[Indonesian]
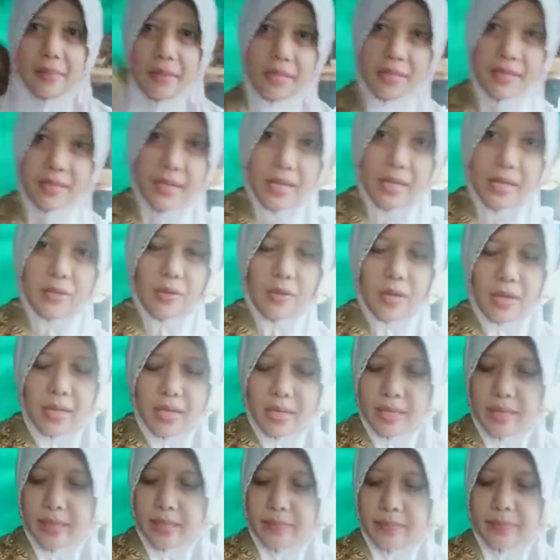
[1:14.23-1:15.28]
pasar
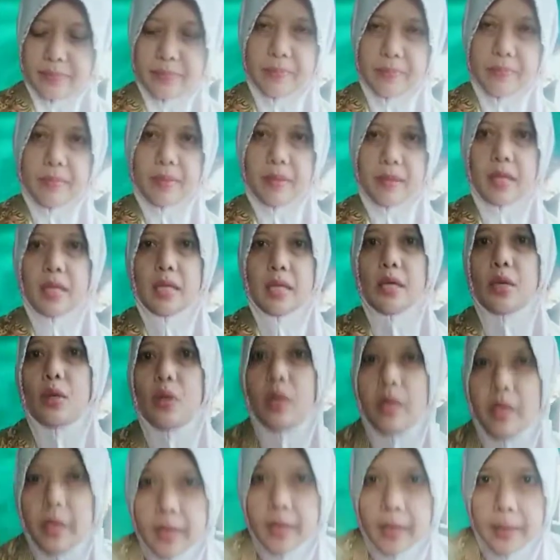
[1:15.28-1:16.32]
paling
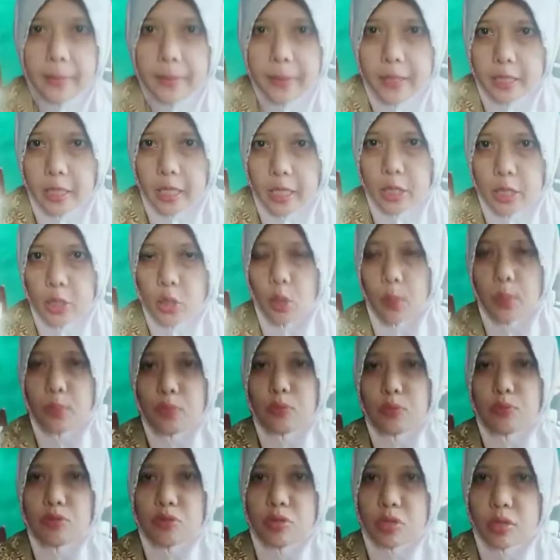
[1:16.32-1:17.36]
kalau enggak macak kita
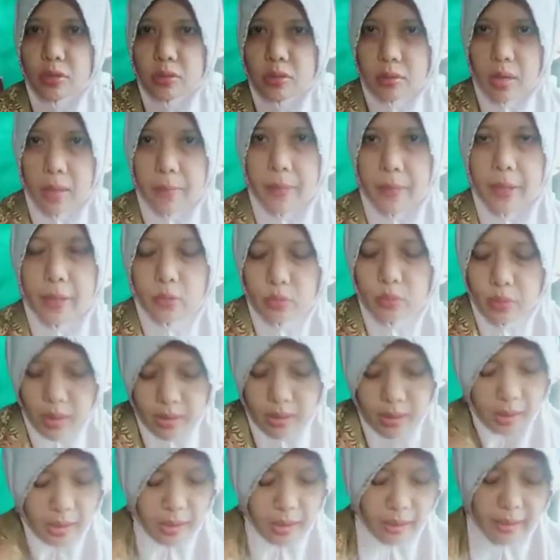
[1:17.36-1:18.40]
pucet enggak payu
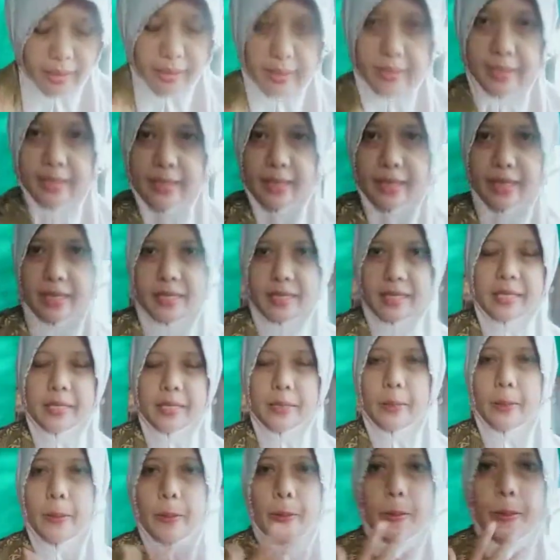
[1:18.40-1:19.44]
dagangane dadine
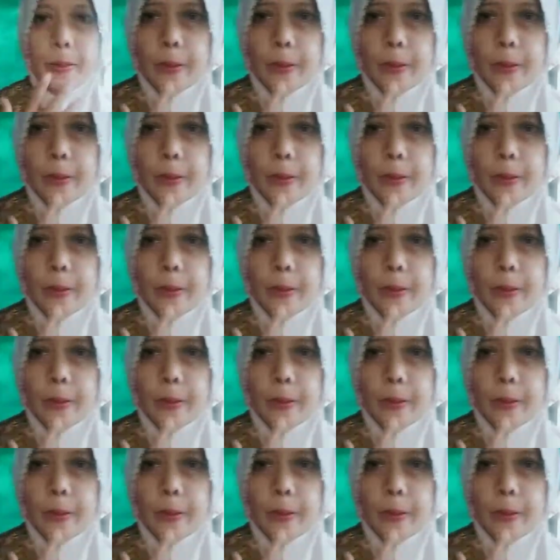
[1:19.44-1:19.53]
ya